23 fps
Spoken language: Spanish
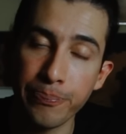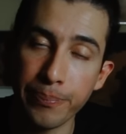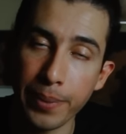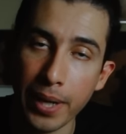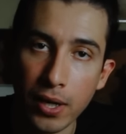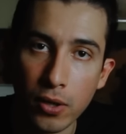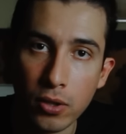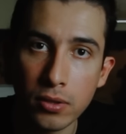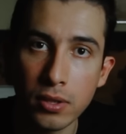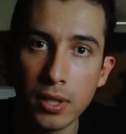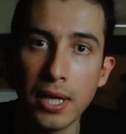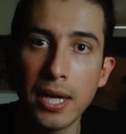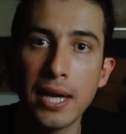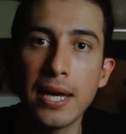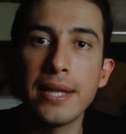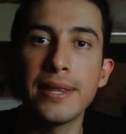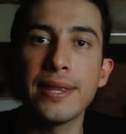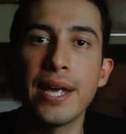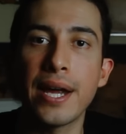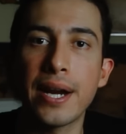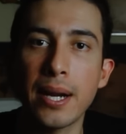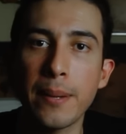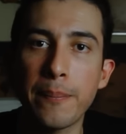pero
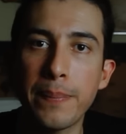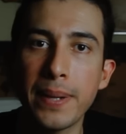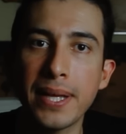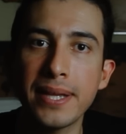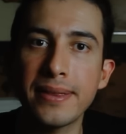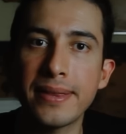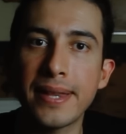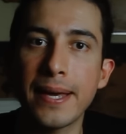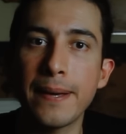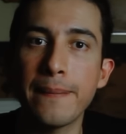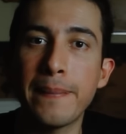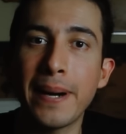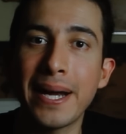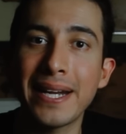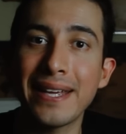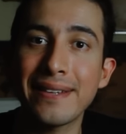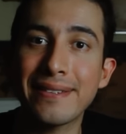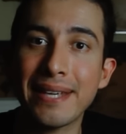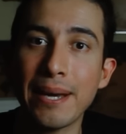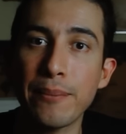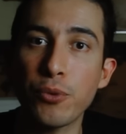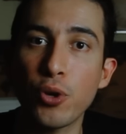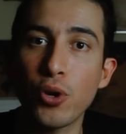de repente
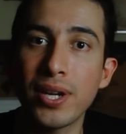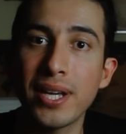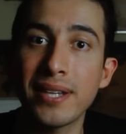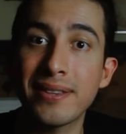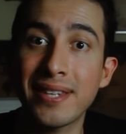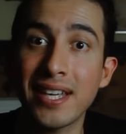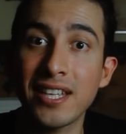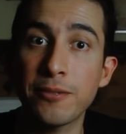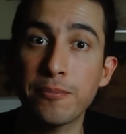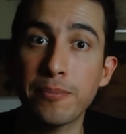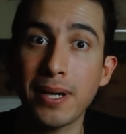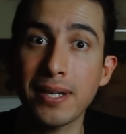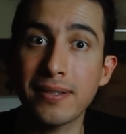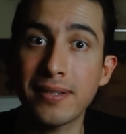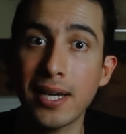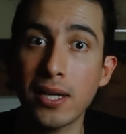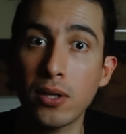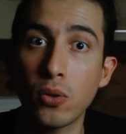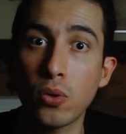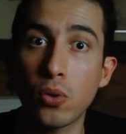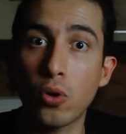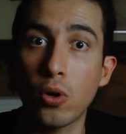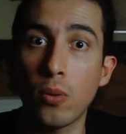varias camionetas
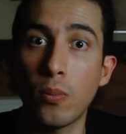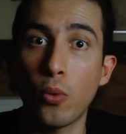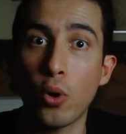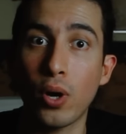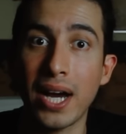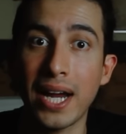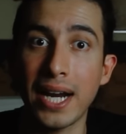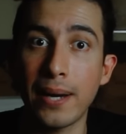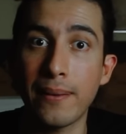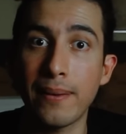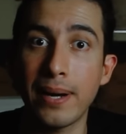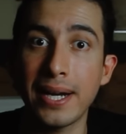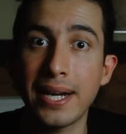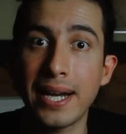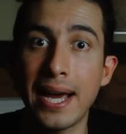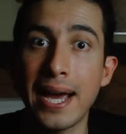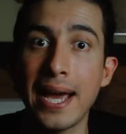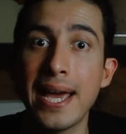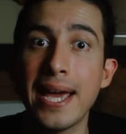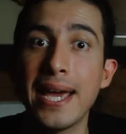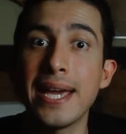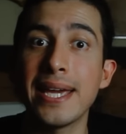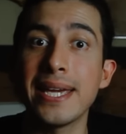pasaron como
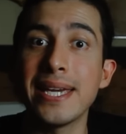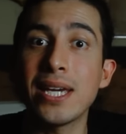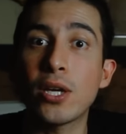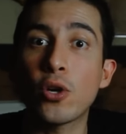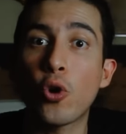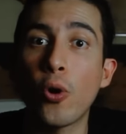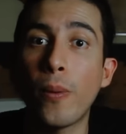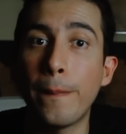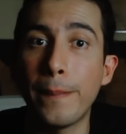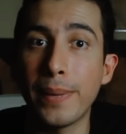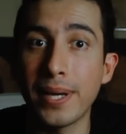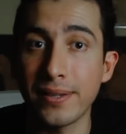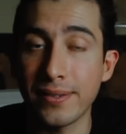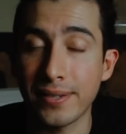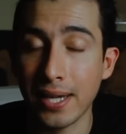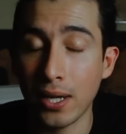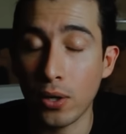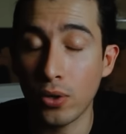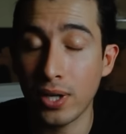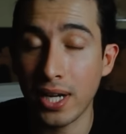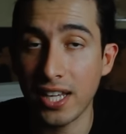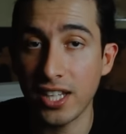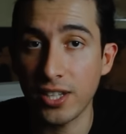caravana y
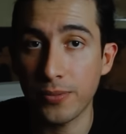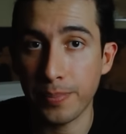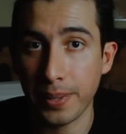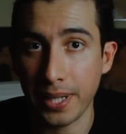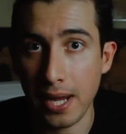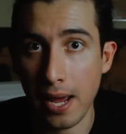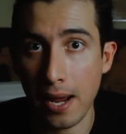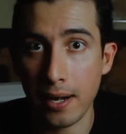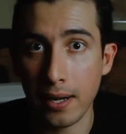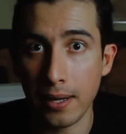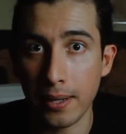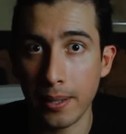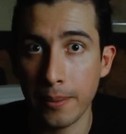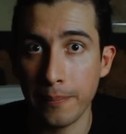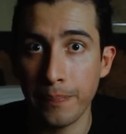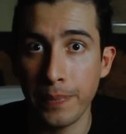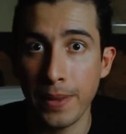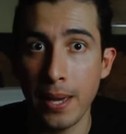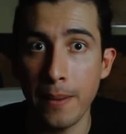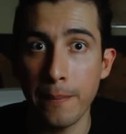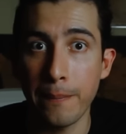comenzaron a dispararle.